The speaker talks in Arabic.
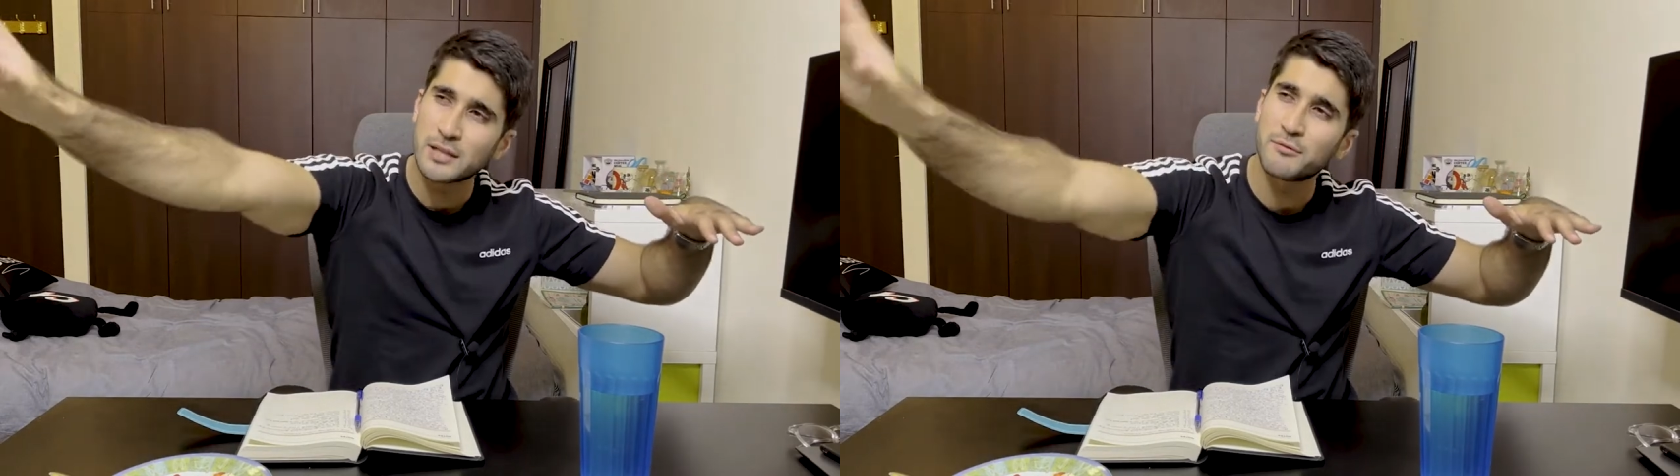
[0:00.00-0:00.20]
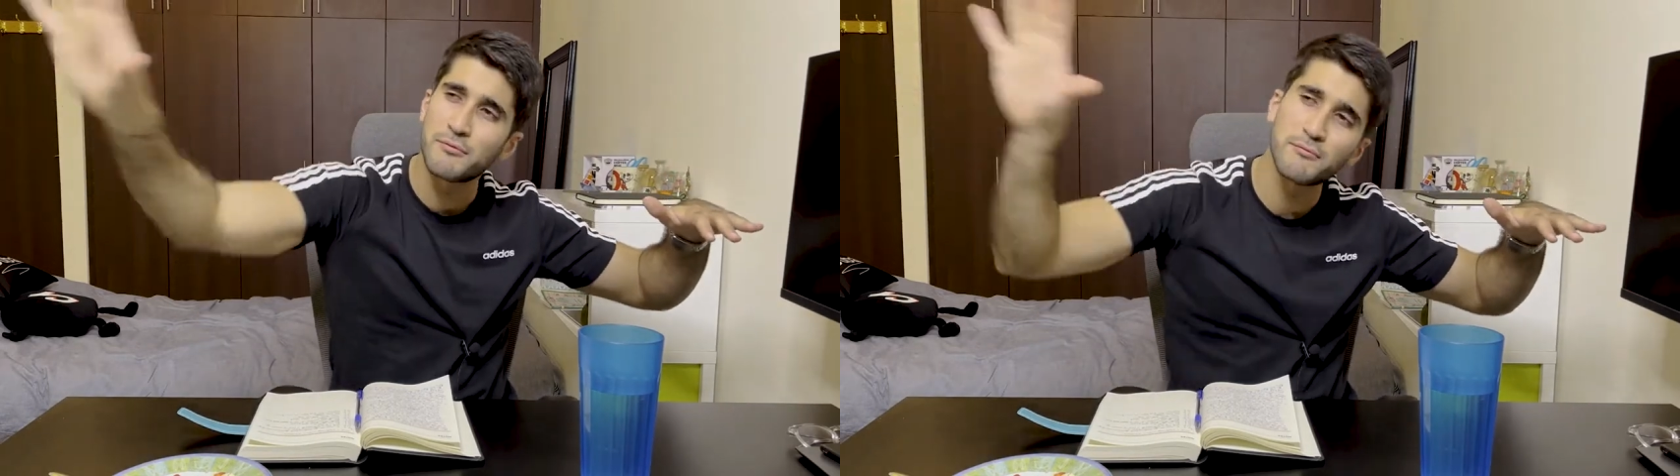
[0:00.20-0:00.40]

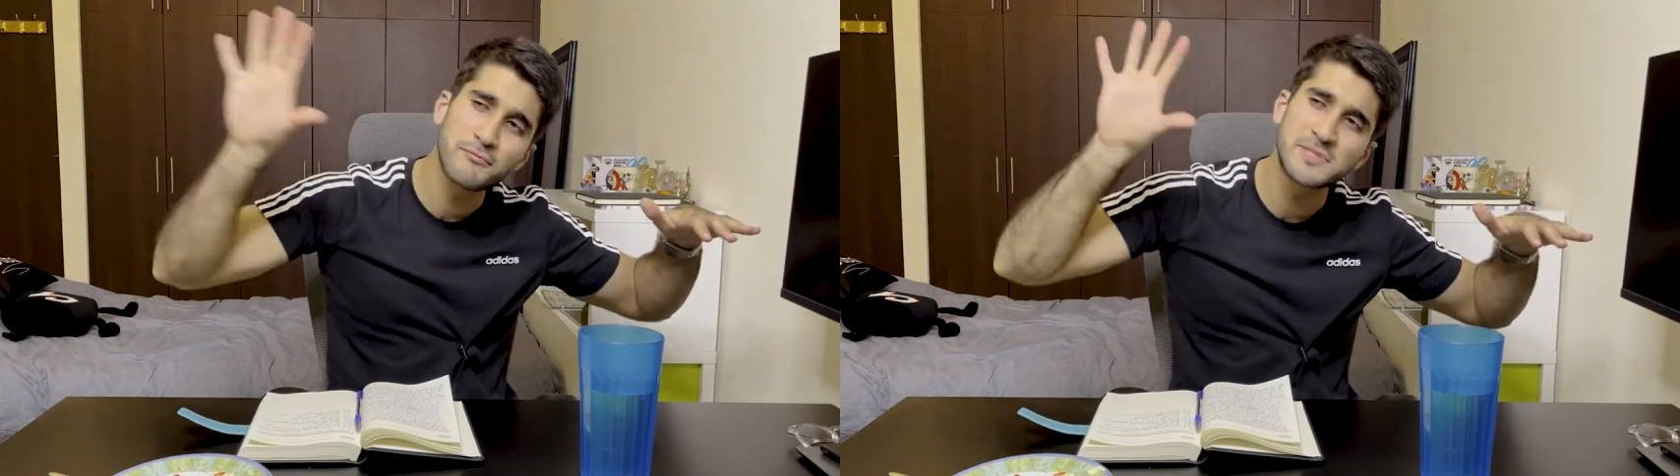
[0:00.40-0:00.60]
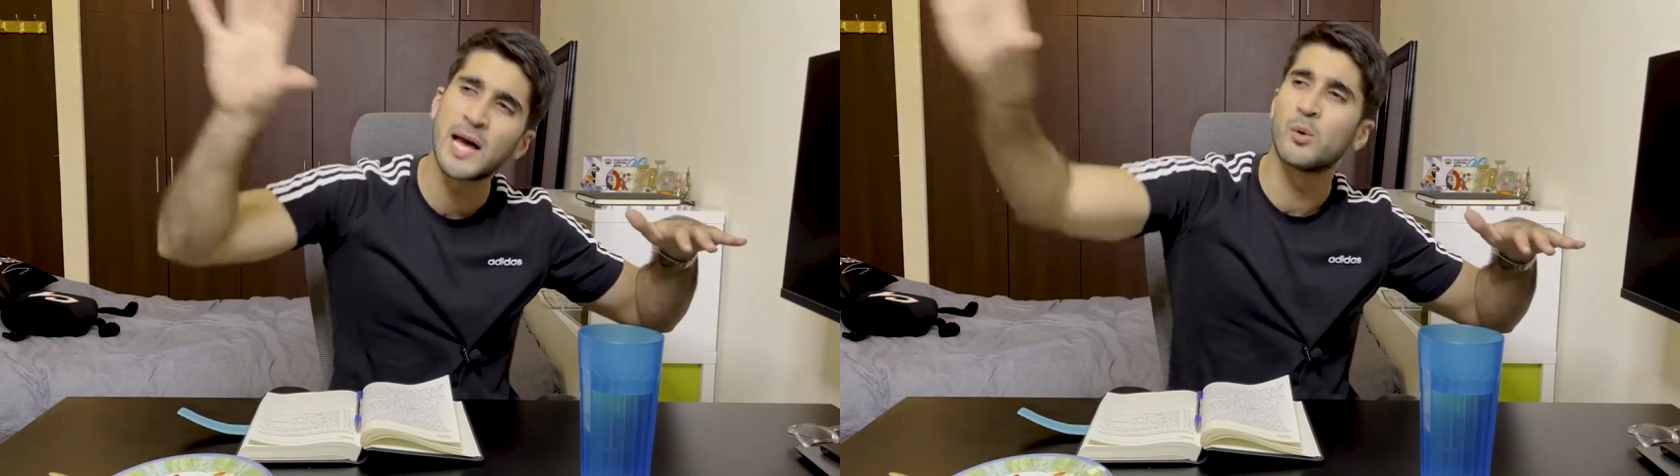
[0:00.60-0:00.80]
في
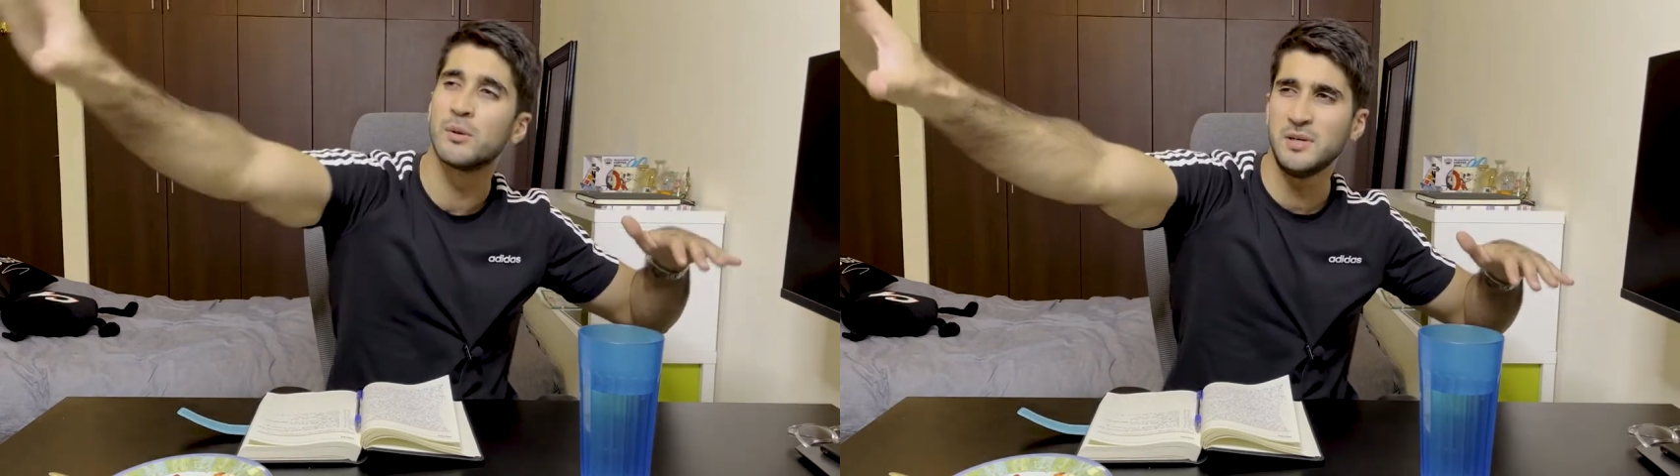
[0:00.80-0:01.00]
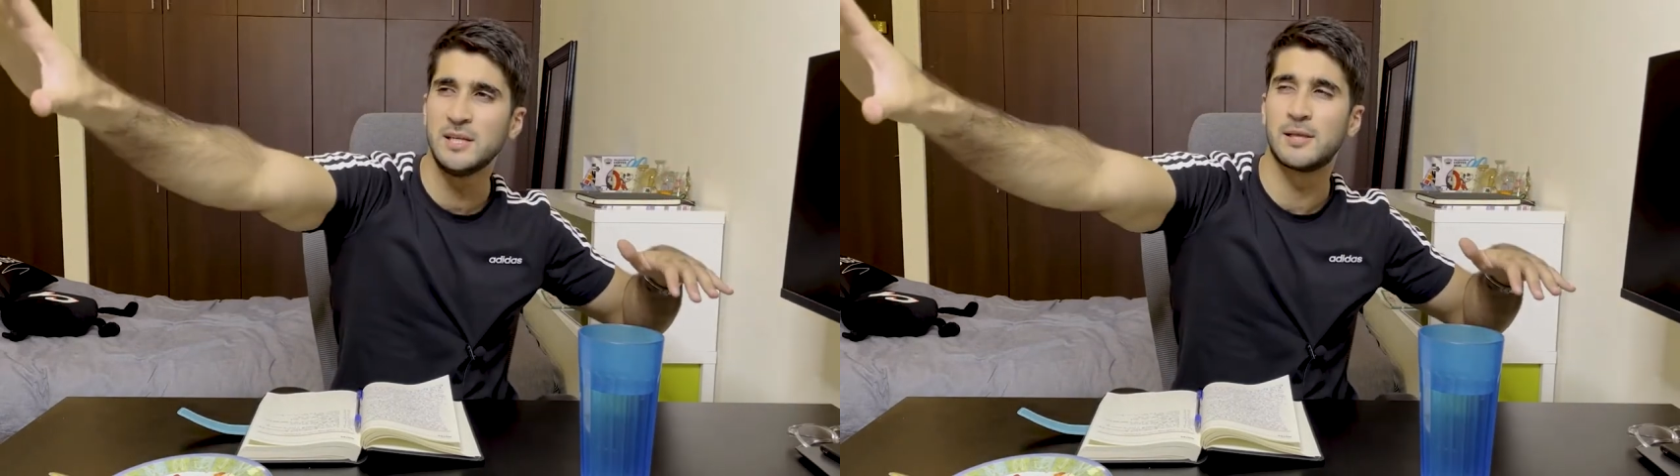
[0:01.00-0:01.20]
زاويه
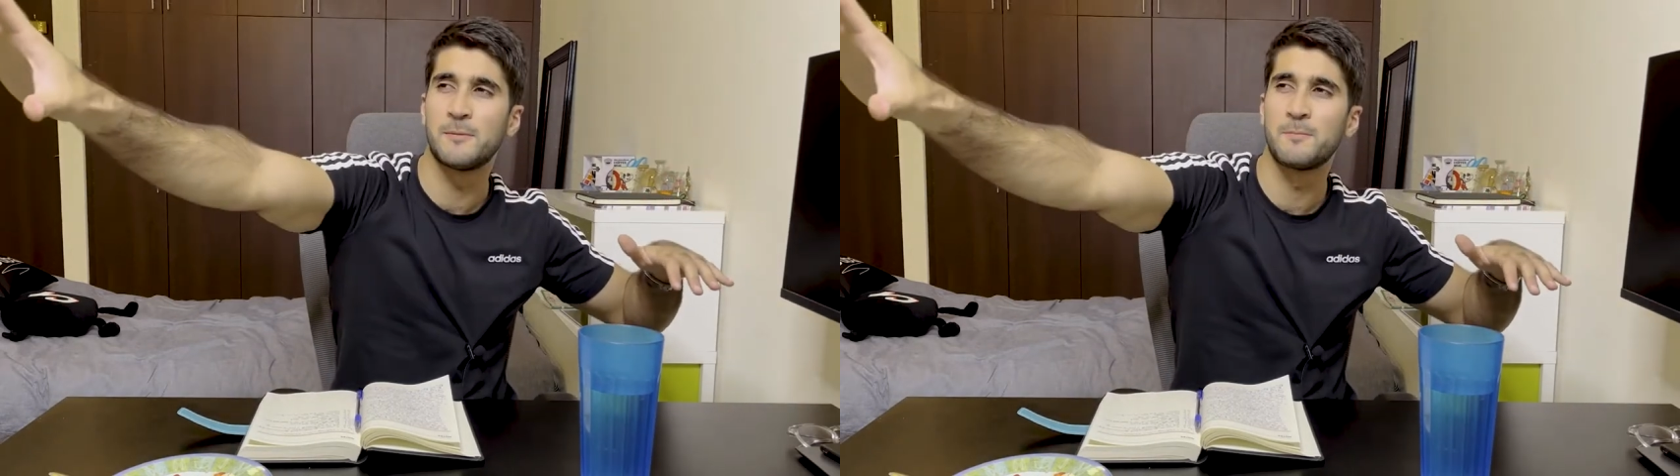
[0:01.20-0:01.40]
بعيده